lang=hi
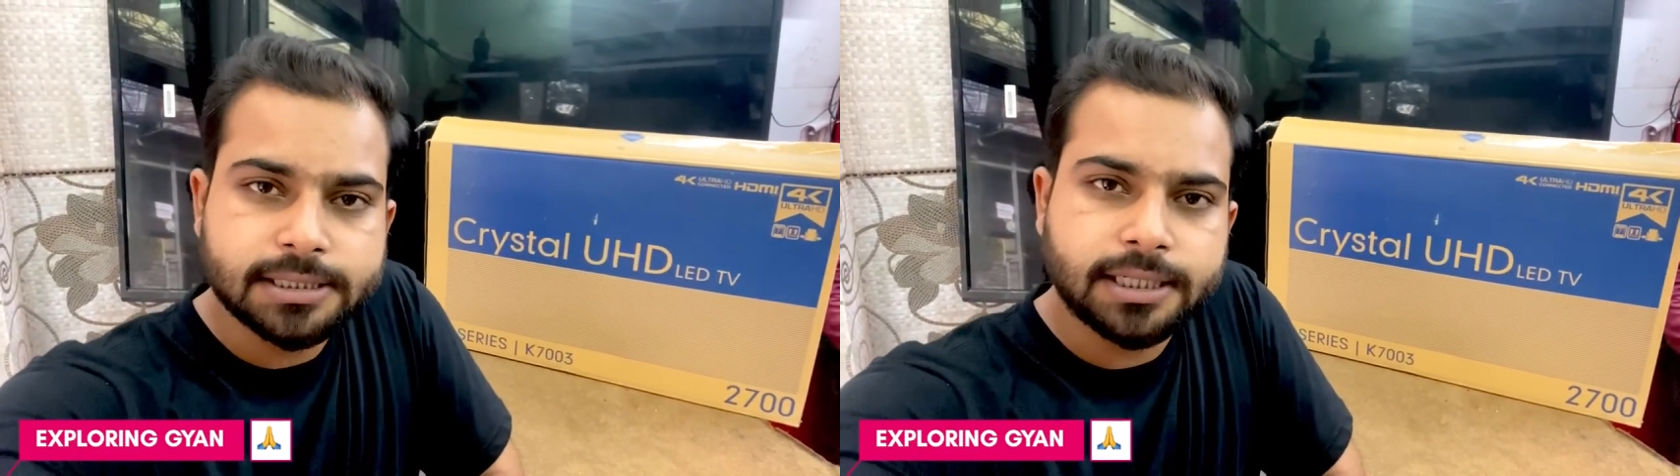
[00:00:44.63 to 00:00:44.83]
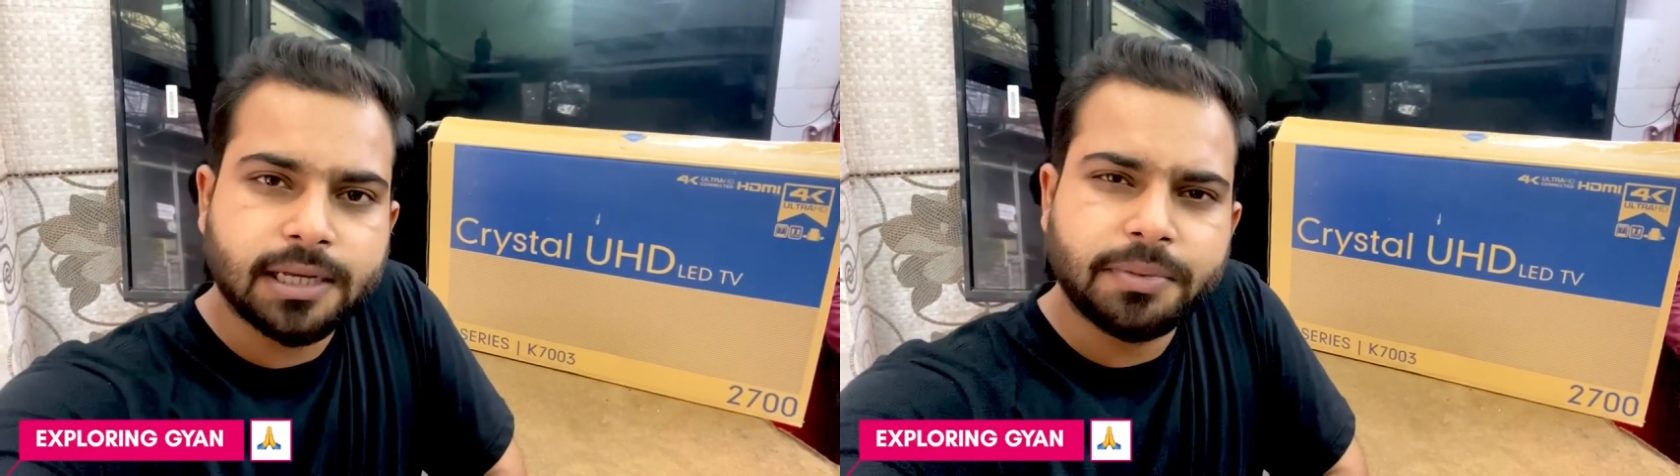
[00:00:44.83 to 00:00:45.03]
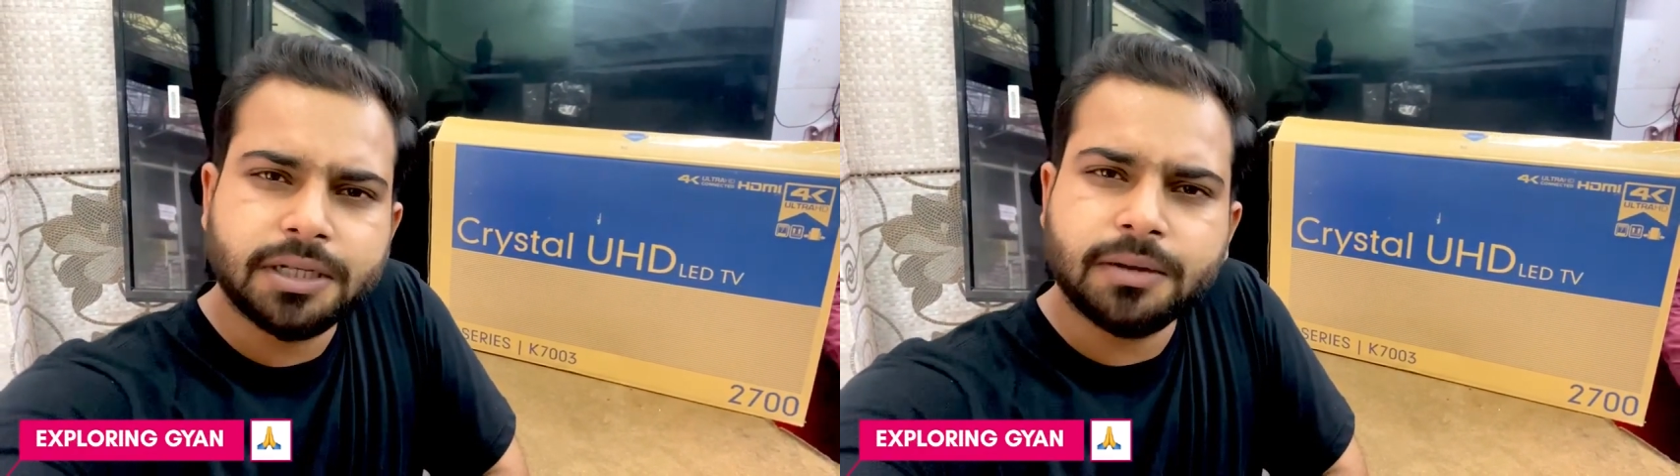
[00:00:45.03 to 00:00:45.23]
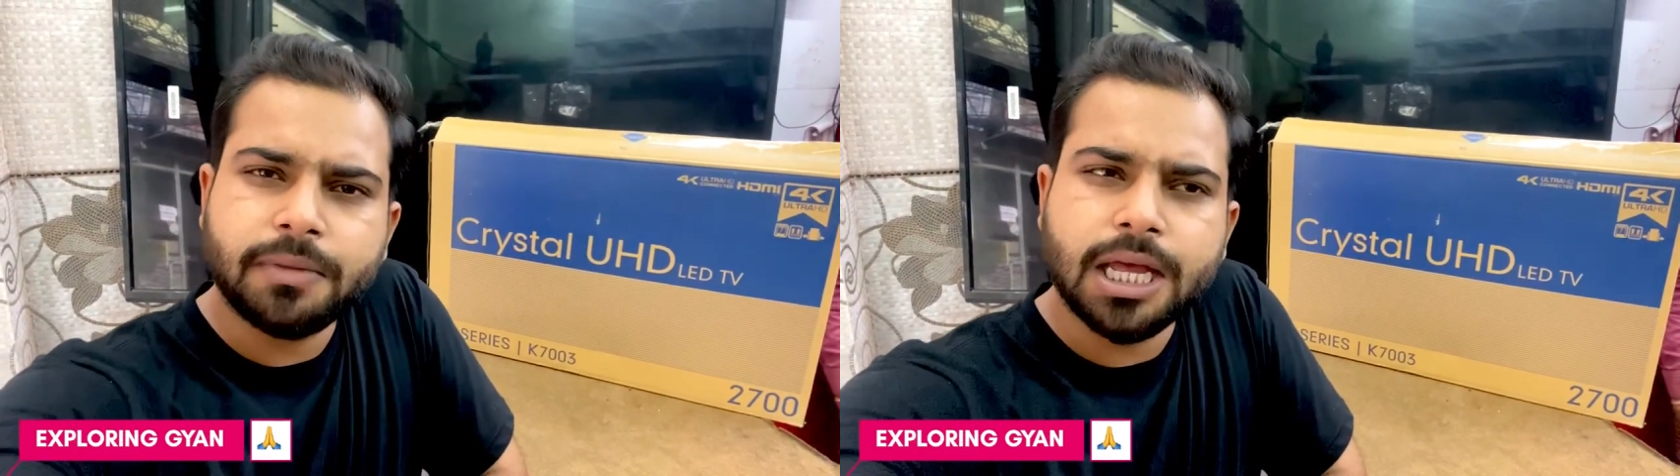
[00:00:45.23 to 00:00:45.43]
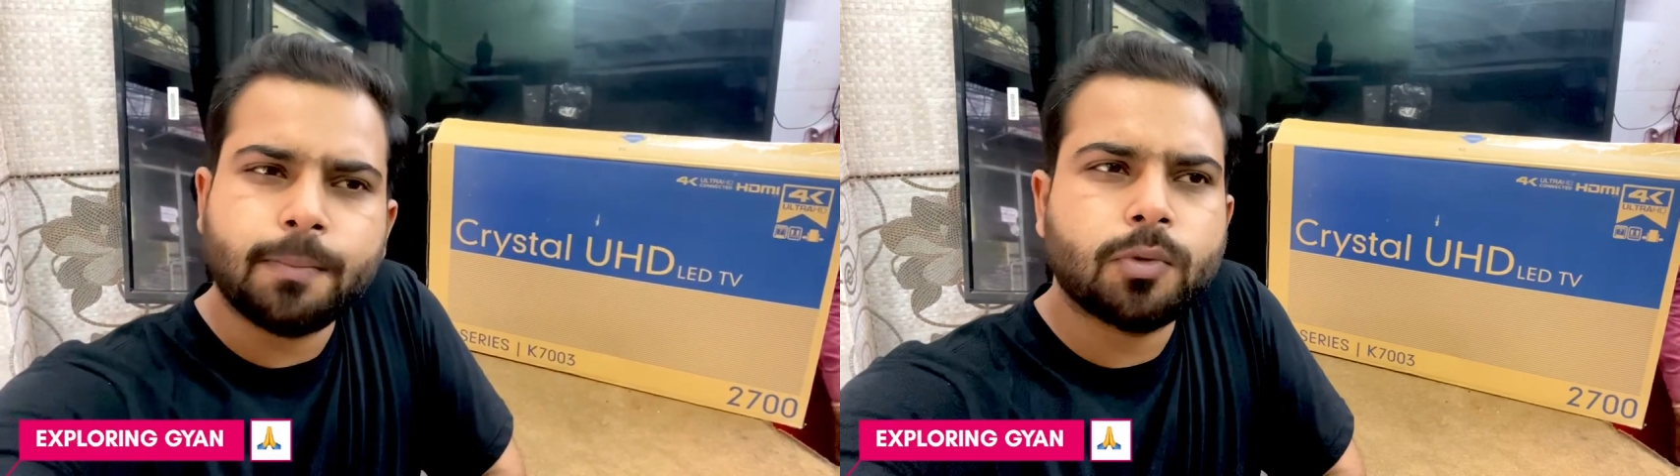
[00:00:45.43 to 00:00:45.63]
से अभी तक
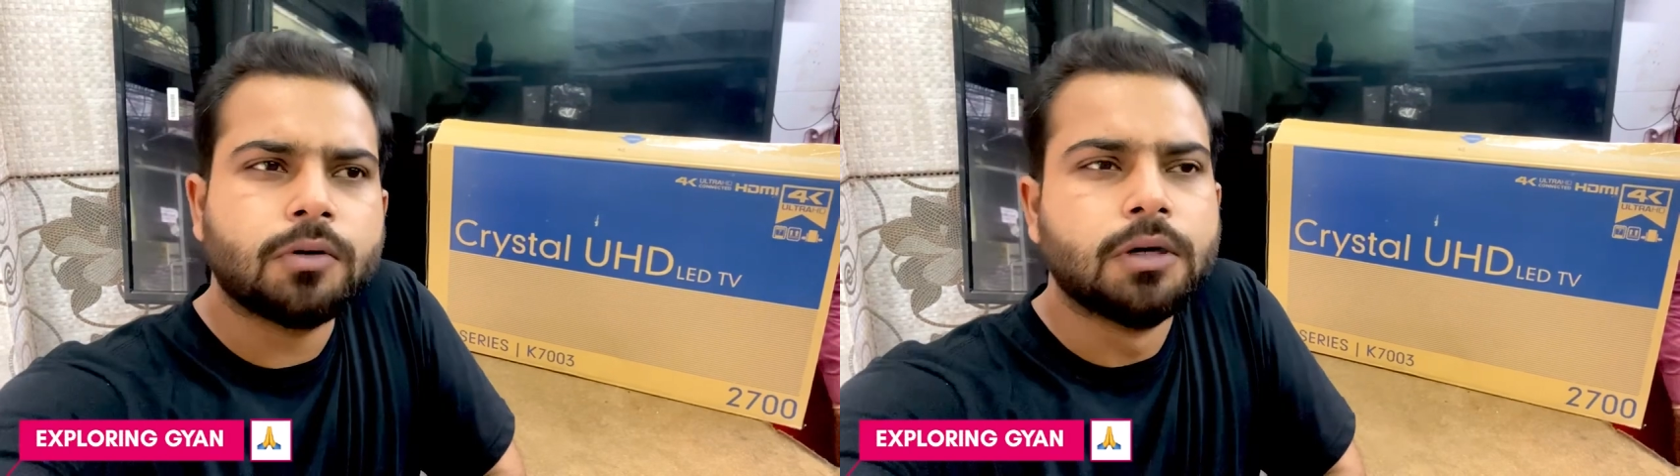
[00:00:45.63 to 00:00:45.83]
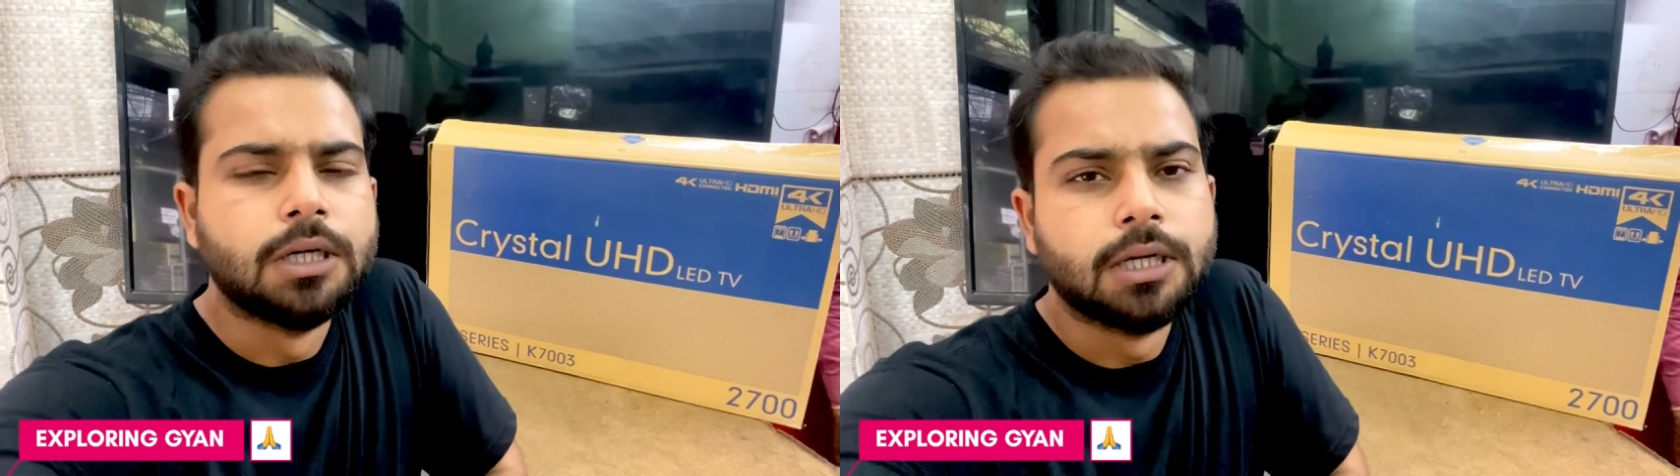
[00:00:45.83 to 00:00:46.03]
हमने आपको